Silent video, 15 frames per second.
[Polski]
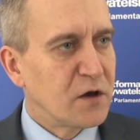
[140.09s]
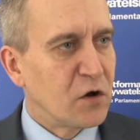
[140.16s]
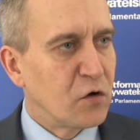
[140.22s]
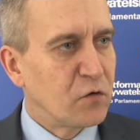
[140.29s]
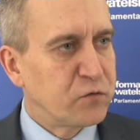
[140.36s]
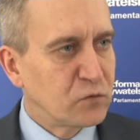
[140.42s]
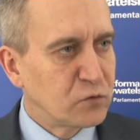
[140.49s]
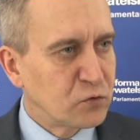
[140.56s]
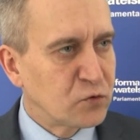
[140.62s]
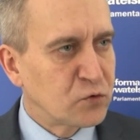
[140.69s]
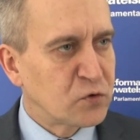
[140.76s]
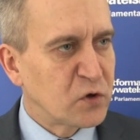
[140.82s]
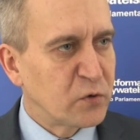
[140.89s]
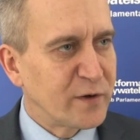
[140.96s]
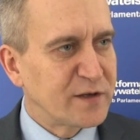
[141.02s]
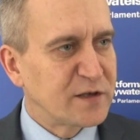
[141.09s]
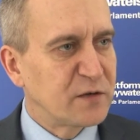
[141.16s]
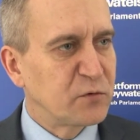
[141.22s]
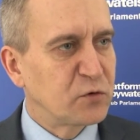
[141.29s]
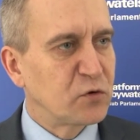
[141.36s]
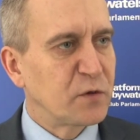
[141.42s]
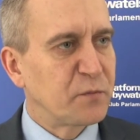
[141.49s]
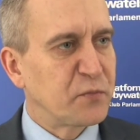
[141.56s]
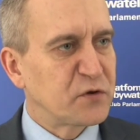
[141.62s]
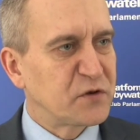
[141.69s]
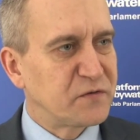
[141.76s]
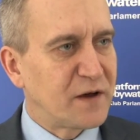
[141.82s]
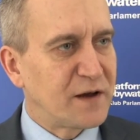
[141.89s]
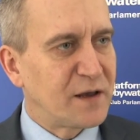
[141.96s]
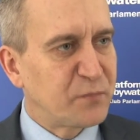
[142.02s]
o Funduszu Sołeckim, który
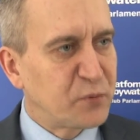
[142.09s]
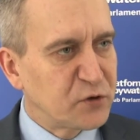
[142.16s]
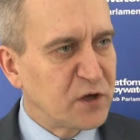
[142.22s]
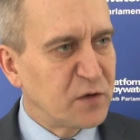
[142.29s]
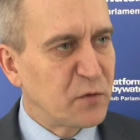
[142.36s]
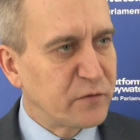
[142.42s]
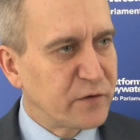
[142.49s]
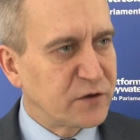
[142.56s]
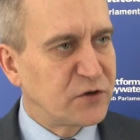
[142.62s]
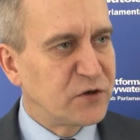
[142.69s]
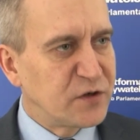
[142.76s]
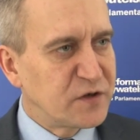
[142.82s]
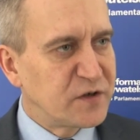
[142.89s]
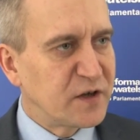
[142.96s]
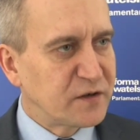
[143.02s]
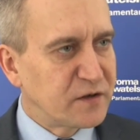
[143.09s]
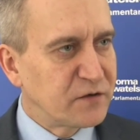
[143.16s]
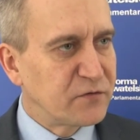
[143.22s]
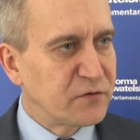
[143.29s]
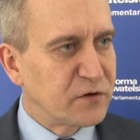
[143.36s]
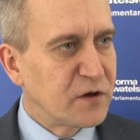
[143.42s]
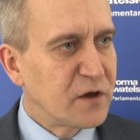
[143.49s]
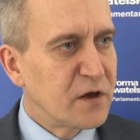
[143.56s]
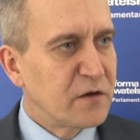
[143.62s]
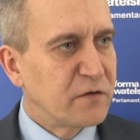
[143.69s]
pozwala podejmować inicjatywy